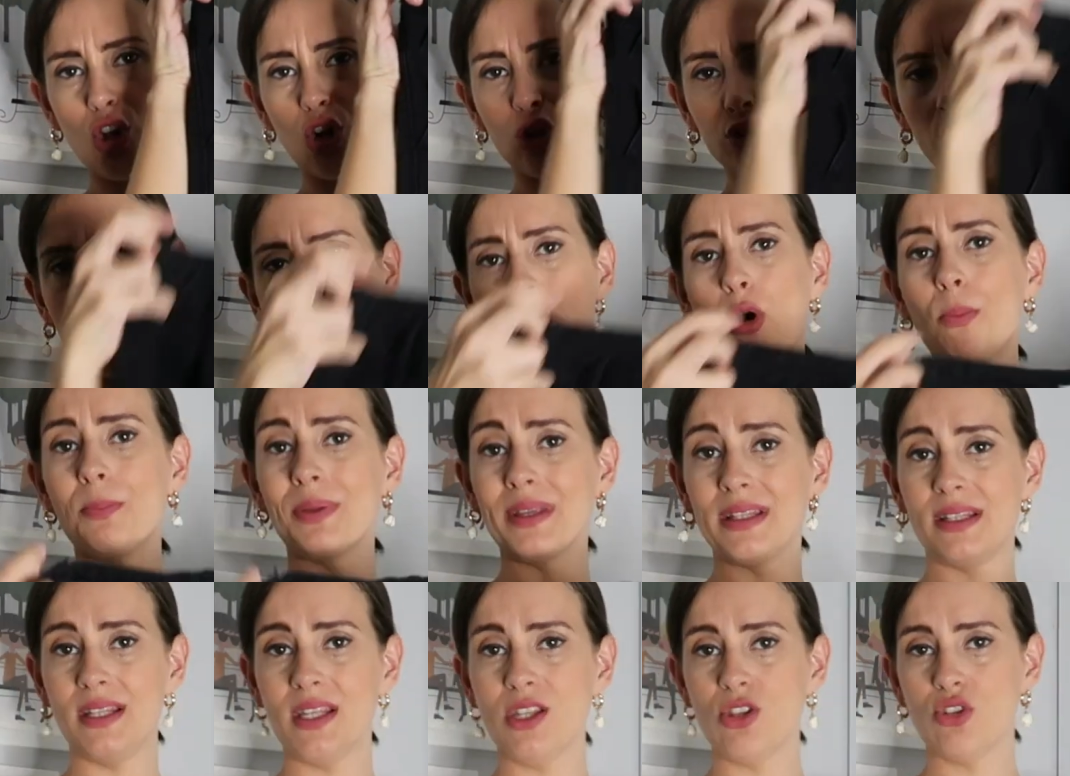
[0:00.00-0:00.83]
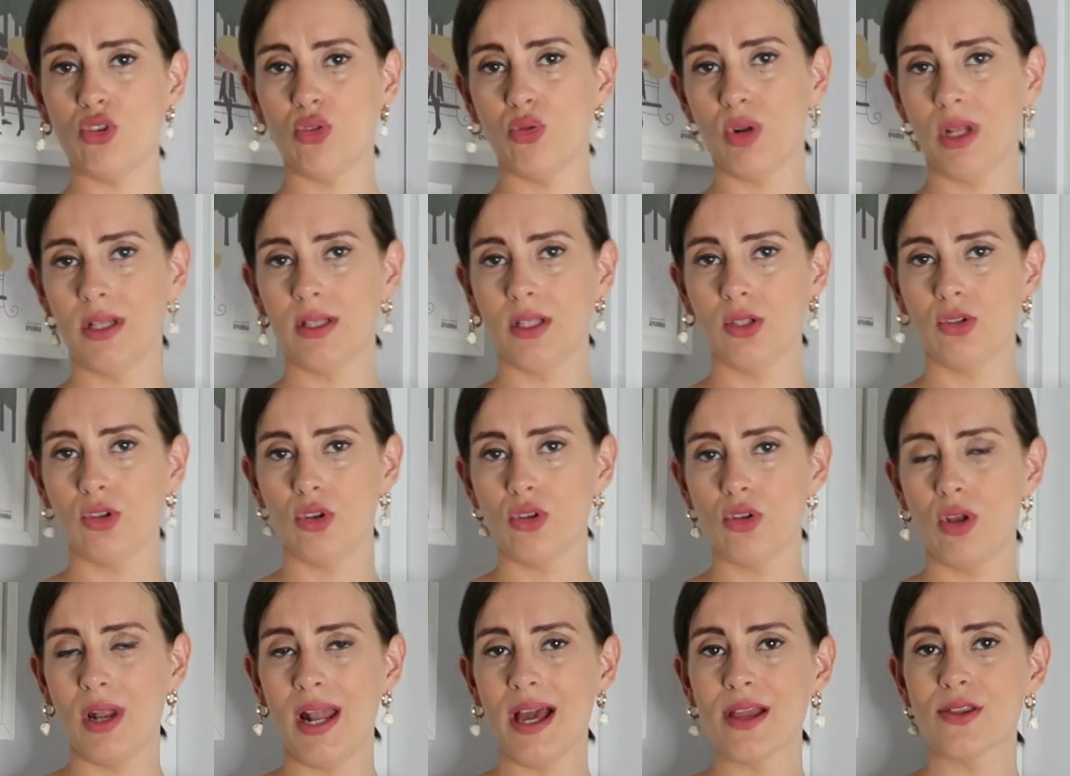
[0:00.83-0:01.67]
solo tengo pitillo durante
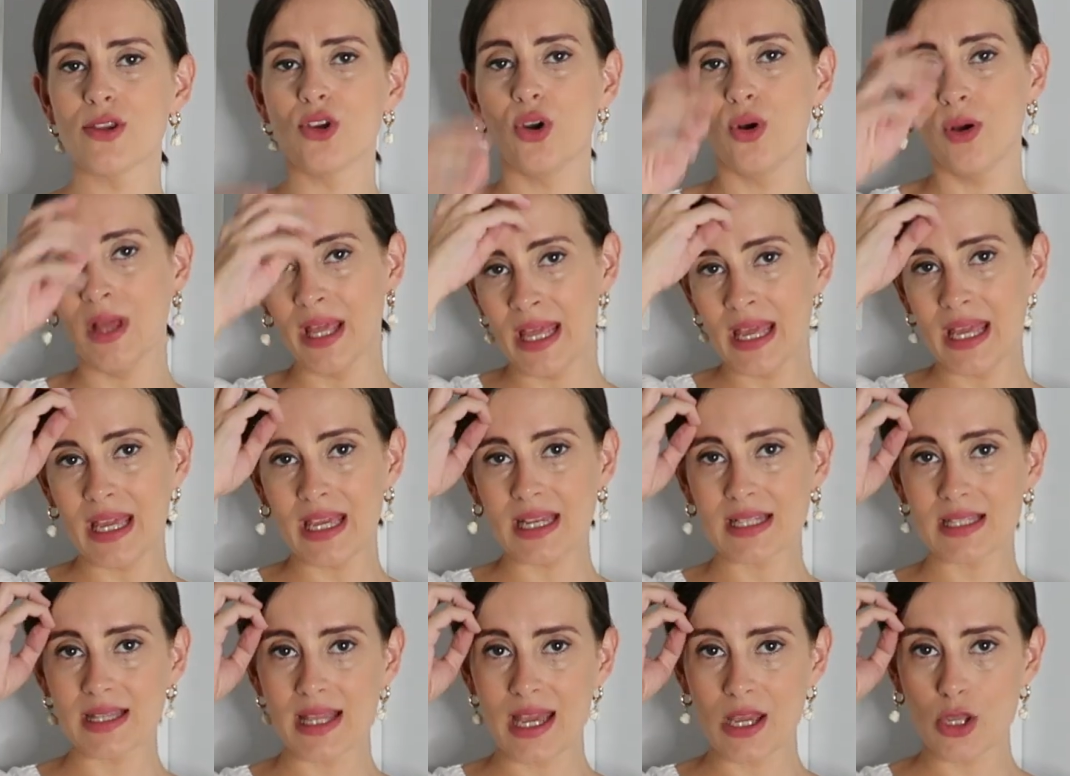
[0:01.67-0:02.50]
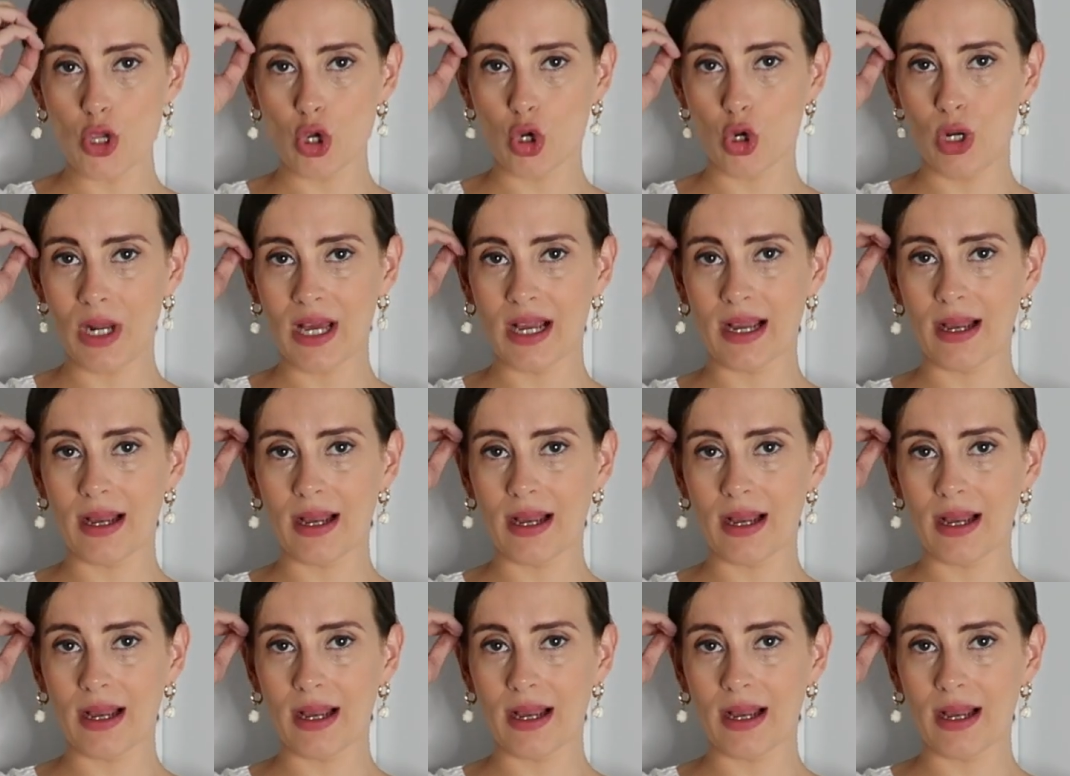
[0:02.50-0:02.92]
todo el año. Este año con,